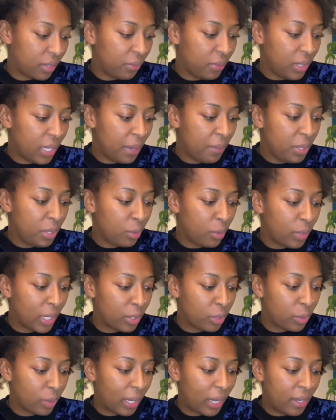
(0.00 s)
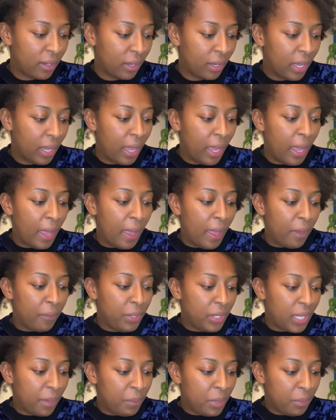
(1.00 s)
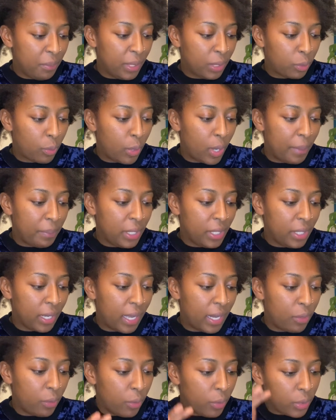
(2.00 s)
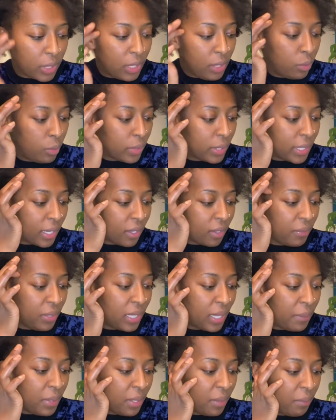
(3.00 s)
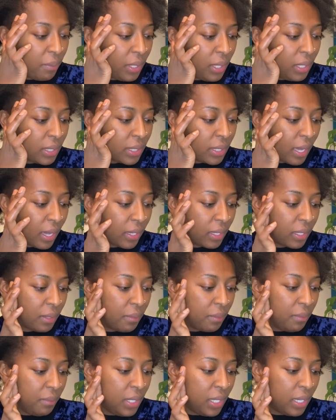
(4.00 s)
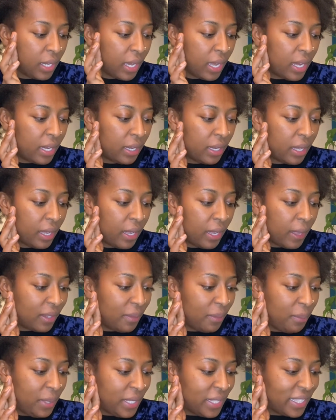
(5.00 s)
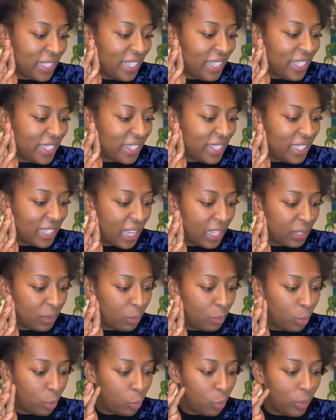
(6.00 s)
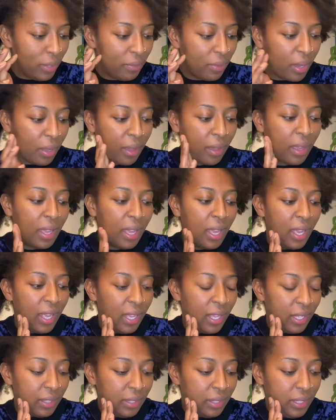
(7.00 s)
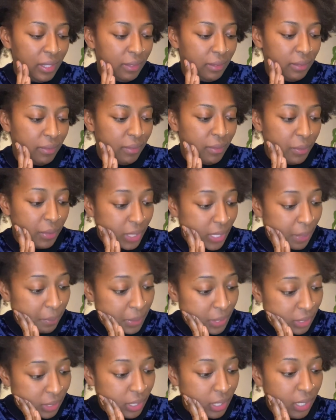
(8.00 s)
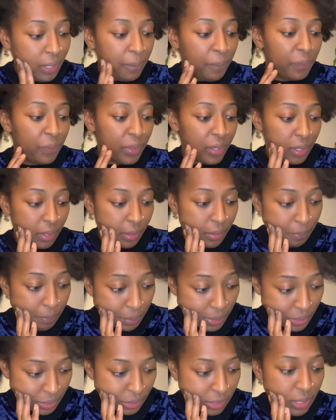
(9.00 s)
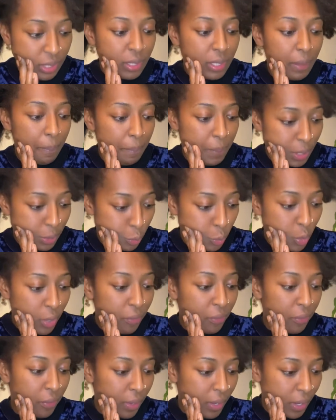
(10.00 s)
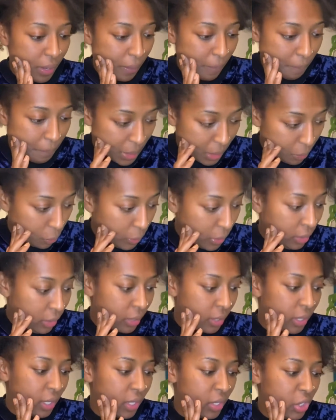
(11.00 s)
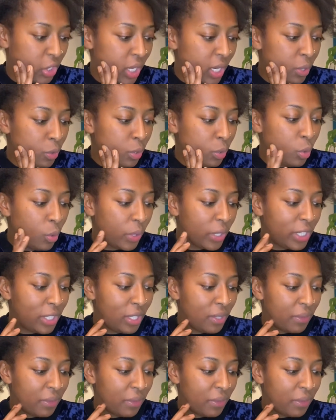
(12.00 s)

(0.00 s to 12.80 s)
vitamine E naturelle, vitamine B3, minéral oxyde de zinc, vitamine B5, minéral bisglycinate de cuivre, vitamine D, B6, B9, B8, gélules d'origine